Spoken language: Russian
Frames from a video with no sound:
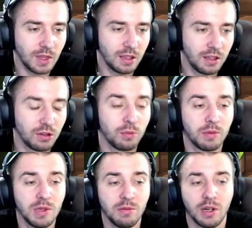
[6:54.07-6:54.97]
нету.
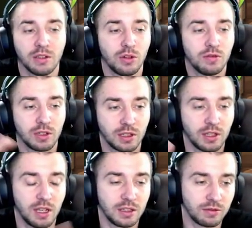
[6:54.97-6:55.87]
Помимо новых
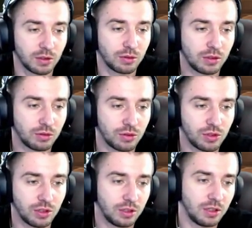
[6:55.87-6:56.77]
талантов, которые
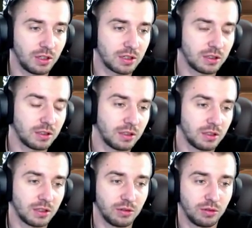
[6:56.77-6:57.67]
очень
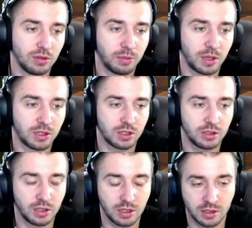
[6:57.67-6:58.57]
интересны, но опять же
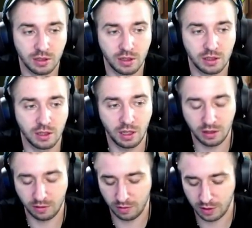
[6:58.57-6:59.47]
интересны для
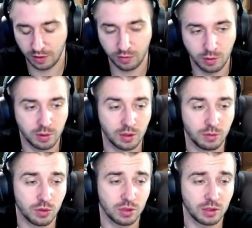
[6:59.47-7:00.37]
донатов в основном,
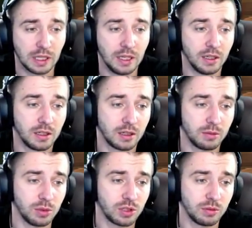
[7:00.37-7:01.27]
потому что
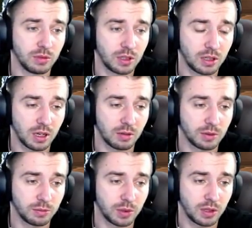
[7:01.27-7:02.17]
обычным
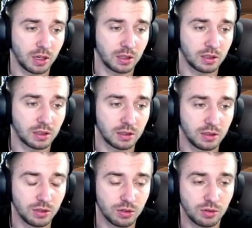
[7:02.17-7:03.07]
игроками пока
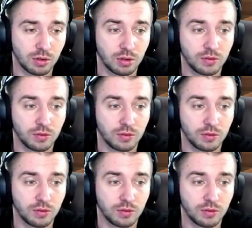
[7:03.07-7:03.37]
не скоро он